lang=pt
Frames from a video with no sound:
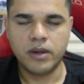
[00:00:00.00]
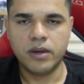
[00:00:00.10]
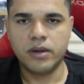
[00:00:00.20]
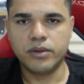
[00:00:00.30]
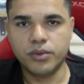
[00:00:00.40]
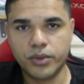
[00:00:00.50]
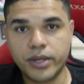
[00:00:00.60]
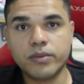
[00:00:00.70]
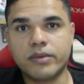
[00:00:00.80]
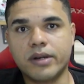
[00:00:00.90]
do que eu
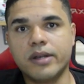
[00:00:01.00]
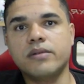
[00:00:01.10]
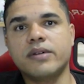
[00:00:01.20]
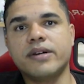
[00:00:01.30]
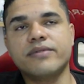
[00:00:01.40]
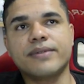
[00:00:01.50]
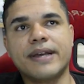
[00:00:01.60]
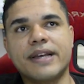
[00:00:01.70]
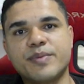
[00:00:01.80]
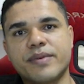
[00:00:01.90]
treino na
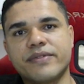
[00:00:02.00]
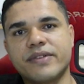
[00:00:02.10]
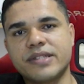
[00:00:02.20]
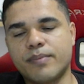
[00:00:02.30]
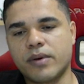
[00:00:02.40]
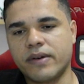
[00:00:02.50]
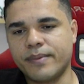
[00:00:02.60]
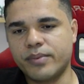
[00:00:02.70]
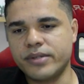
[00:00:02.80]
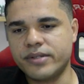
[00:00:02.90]
VUNESP para fazer prova da
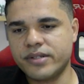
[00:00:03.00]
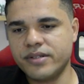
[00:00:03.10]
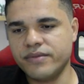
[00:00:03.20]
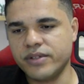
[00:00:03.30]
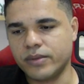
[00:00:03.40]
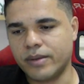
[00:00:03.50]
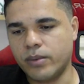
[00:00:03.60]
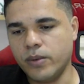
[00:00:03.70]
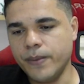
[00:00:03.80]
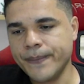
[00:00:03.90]
Polícia Civil, tá
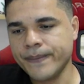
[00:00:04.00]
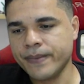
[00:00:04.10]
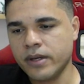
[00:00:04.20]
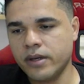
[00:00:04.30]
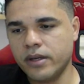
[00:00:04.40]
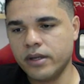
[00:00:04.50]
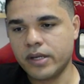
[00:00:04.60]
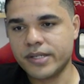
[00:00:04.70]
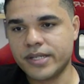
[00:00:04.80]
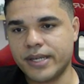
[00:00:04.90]
bom? Então,
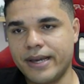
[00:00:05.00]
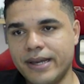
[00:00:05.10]
assim, essa